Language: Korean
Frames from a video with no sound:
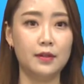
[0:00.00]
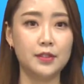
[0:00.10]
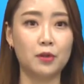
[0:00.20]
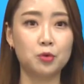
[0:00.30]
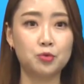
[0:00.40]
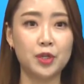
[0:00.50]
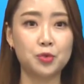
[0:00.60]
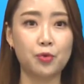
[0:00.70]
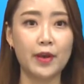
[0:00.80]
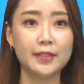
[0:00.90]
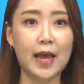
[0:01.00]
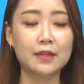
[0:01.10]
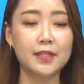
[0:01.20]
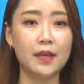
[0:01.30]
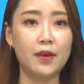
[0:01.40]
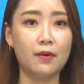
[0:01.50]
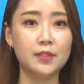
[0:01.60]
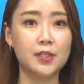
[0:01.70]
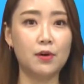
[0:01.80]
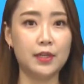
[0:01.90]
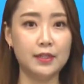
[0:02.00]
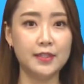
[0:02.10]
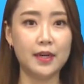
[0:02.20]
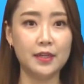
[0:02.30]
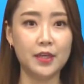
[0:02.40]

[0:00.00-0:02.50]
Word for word: 전국 최초의 상생형 지역 일자리